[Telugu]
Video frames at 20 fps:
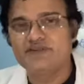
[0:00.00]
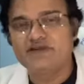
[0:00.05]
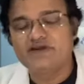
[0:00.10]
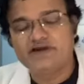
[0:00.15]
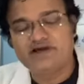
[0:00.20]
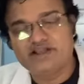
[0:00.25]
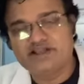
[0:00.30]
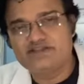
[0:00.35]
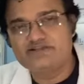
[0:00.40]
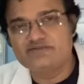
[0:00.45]

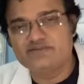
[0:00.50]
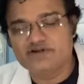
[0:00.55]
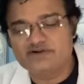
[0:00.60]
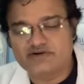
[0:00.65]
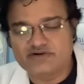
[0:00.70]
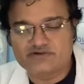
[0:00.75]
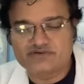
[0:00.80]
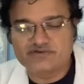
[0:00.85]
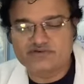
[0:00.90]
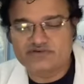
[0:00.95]
అనేది మనం
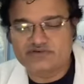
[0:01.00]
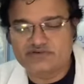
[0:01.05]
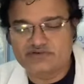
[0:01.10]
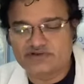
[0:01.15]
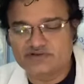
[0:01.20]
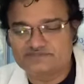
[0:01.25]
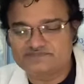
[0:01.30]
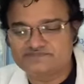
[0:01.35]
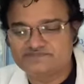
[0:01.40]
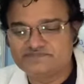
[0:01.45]
అనుకుంటూ
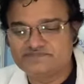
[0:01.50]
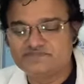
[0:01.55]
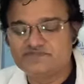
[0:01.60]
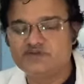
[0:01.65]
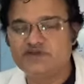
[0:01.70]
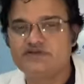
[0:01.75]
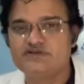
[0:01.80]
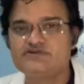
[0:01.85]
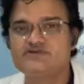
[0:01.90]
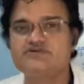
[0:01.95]
ఉన్నాం
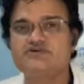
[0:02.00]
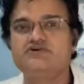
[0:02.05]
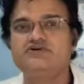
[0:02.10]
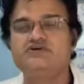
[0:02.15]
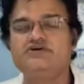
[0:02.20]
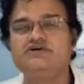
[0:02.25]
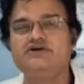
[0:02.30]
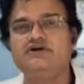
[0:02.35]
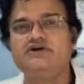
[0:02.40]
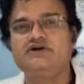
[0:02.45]
సో
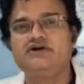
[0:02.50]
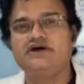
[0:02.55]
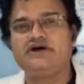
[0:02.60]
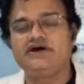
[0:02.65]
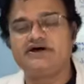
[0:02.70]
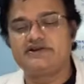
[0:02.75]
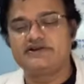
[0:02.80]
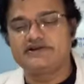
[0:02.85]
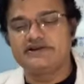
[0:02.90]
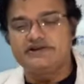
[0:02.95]

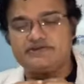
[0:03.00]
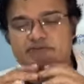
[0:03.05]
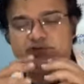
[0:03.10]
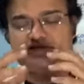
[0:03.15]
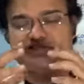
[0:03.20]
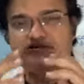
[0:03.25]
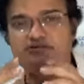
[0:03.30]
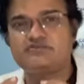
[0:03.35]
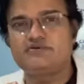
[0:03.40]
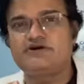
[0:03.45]
ఆ
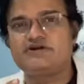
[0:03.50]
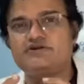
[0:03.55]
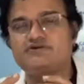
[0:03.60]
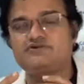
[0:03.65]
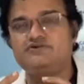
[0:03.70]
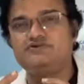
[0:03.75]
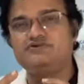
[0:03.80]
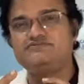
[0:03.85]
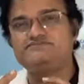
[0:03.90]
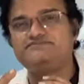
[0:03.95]
ట్రీట్మెంట్తో పాటు
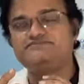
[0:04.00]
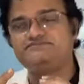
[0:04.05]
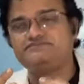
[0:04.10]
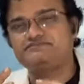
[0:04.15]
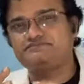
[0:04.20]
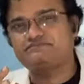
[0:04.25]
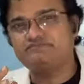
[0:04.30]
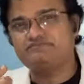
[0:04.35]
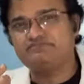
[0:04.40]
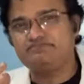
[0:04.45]

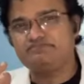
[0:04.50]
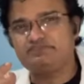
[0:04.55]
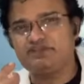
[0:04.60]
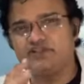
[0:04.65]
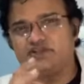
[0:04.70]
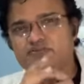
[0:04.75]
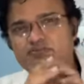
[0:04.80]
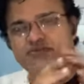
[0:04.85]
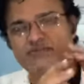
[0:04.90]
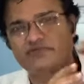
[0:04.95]

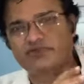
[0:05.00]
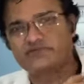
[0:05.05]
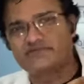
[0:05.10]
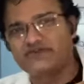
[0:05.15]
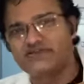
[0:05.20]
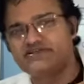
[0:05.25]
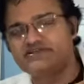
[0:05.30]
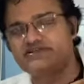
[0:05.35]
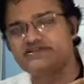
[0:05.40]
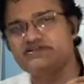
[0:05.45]

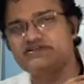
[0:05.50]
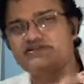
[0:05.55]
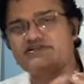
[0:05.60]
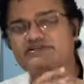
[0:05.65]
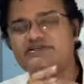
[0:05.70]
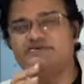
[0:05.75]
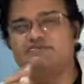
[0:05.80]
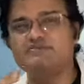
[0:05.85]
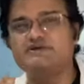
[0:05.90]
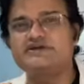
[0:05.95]
ప్రివెన్షన్కి
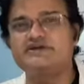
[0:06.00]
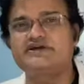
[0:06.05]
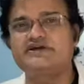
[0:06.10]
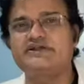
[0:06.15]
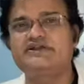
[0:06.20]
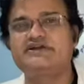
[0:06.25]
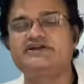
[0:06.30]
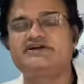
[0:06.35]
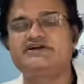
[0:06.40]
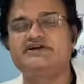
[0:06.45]
ట్రీట్మెంట్కి
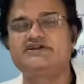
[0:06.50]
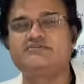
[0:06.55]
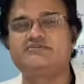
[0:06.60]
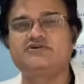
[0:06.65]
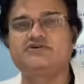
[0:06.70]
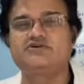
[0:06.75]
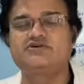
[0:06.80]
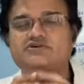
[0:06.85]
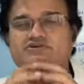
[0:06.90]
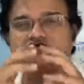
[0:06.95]
అన్నిటికీ కలిపి
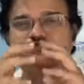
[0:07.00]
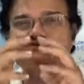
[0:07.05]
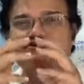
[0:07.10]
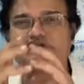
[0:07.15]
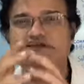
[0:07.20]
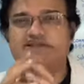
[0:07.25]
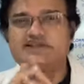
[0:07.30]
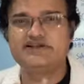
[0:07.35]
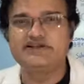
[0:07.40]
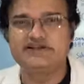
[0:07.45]
కొత్త
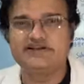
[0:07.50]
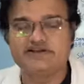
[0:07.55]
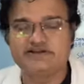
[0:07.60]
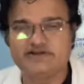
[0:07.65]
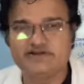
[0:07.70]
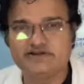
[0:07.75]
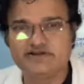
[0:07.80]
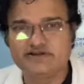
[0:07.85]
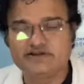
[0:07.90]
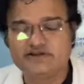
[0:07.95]
సూత్రాలు ఏంటి
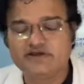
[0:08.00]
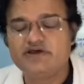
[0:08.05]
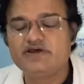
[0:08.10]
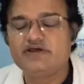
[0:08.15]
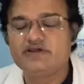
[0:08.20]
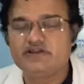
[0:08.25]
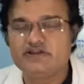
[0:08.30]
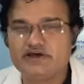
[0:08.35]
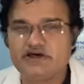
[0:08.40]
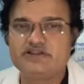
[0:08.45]

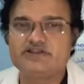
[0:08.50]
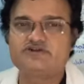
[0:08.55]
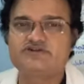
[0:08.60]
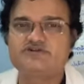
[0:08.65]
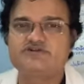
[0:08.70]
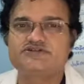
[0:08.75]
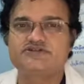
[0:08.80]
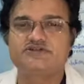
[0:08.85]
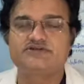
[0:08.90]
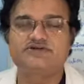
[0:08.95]
నా
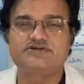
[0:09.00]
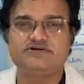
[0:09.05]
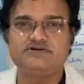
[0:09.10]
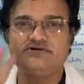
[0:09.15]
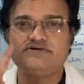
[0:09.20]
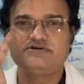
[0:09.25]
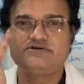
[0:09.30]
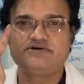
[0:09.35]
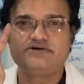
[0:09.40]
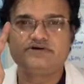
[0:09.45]
దృష్టిలో
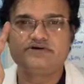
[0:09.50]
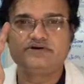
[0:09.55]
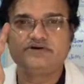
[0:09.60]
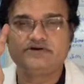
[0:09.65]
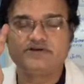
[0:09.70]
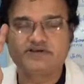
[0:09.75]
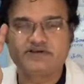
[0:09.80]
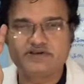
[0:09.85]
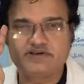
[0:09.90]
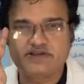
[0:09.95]

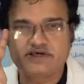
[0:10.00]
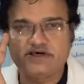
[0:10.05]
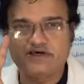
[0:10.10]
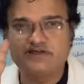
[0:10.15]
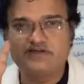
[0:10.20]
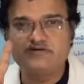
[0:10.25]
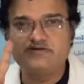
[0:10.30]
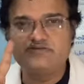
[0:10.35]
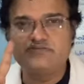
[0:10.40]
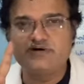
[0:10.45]

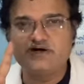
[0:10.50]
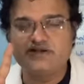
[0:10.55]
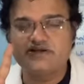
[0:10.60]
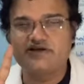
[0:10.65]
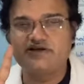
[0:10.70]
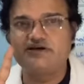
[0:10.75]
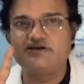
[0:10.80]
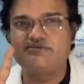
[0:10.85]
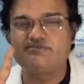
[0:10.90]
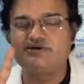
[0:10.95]
నాలుగు
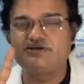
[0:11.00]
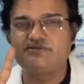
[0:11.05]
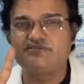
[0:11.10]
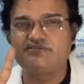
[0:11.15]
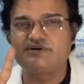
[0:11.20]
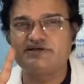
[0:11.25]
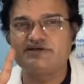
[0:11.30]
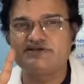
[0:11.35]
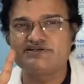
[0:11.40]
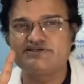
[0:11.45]
మార్గాలు మనం
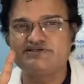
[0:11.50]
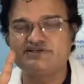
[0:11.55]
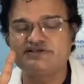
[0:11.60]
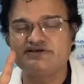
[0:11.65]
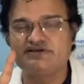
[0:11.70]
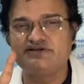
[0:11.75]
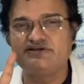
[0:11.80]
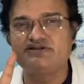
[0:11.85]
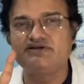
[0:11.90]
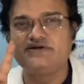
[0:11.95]
పాటిస్తే
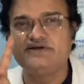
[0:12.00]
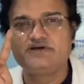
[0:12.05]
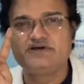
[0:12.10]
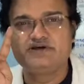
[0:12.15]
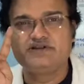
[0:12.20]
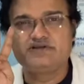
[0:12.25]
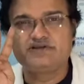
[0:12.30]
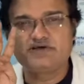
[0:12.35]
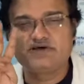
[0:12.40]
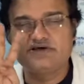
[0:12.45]

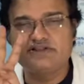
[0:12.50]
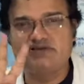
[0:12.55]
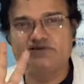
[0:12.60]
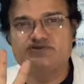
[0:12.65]
నాలుగు